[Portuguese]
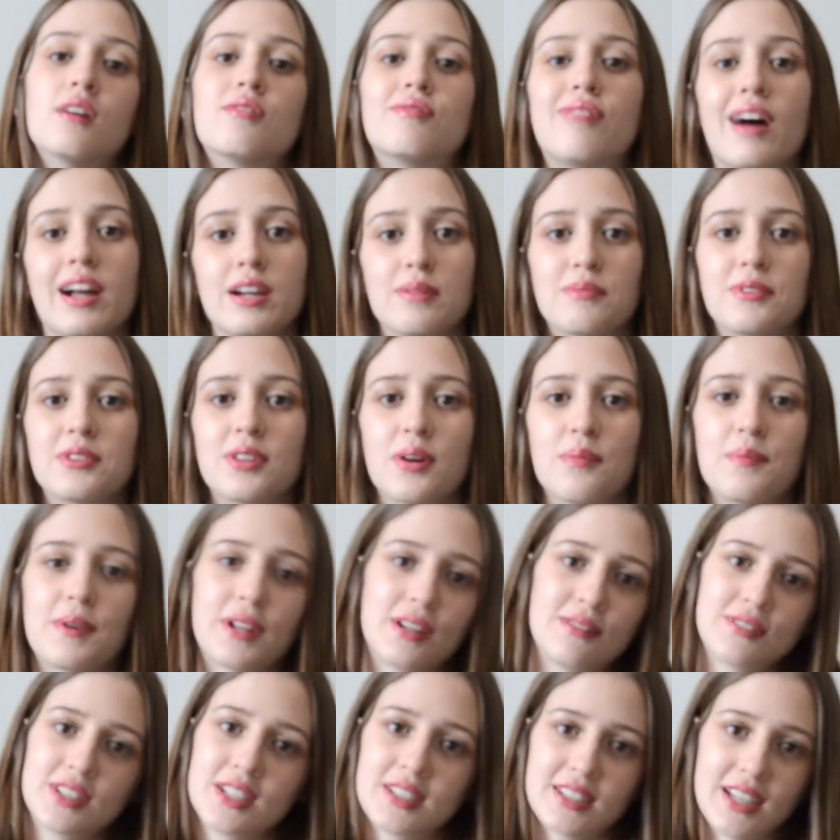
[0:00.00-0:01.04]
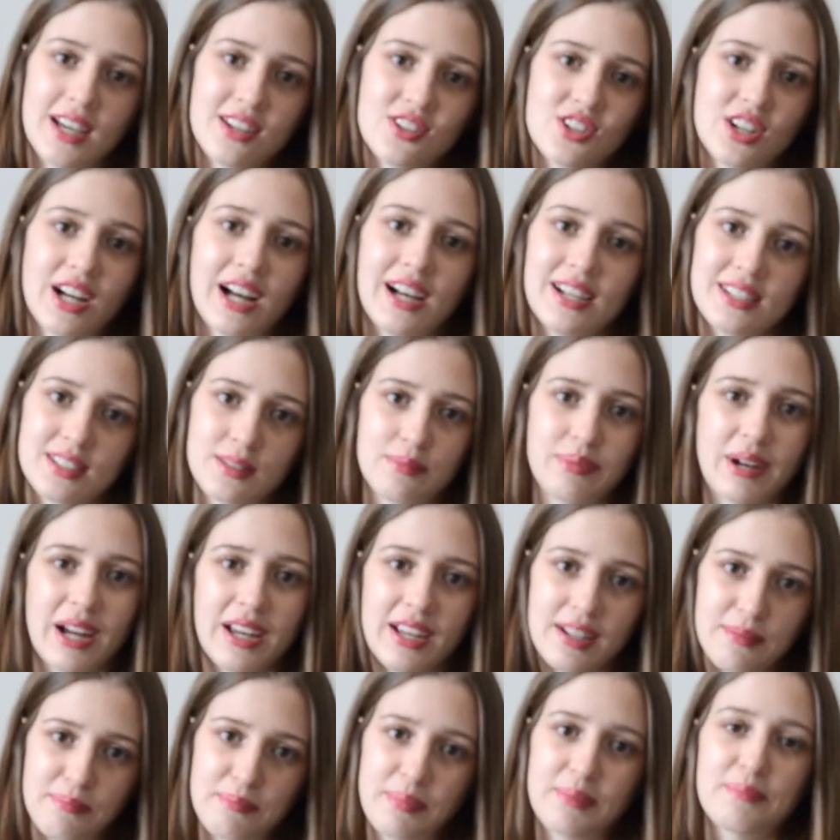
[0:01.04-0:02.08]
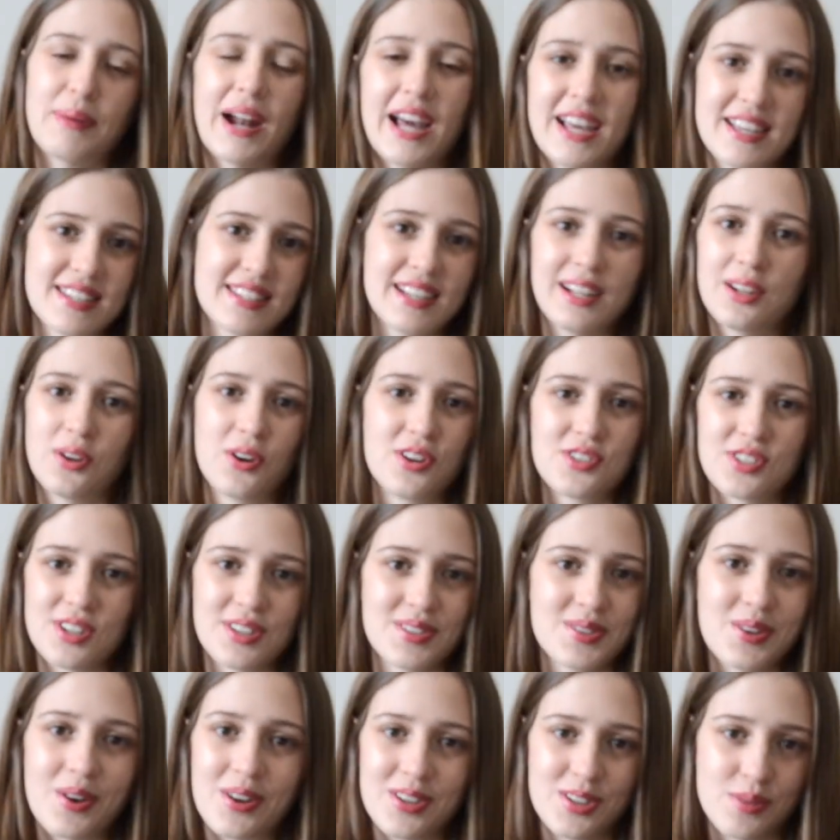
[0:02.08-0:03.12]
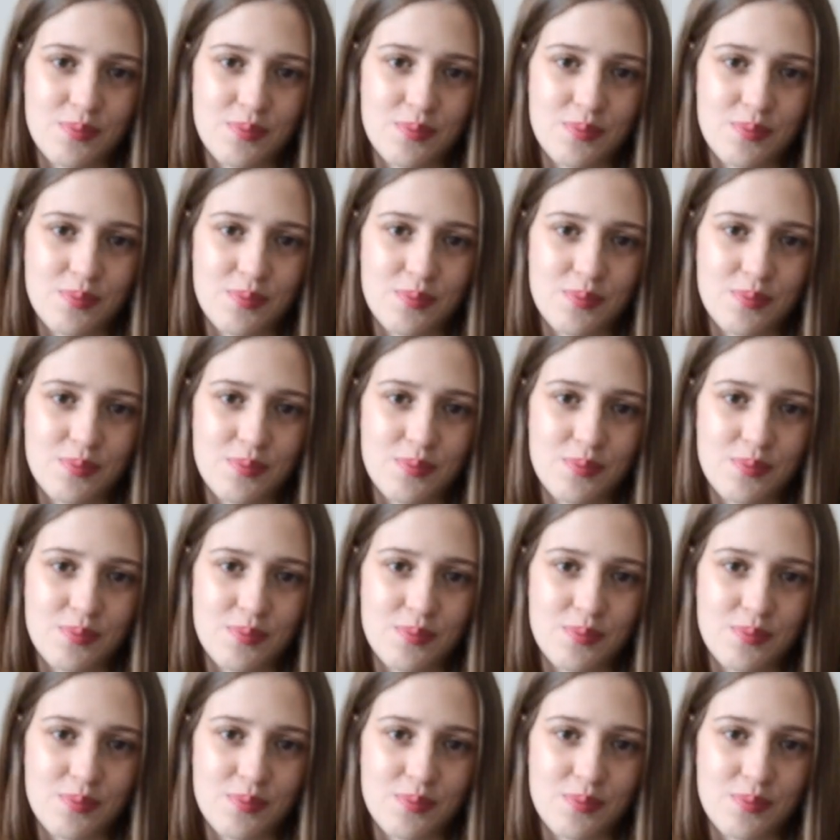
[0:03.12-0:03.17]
vale muito a pena você sair de casa para ir para essa loja só,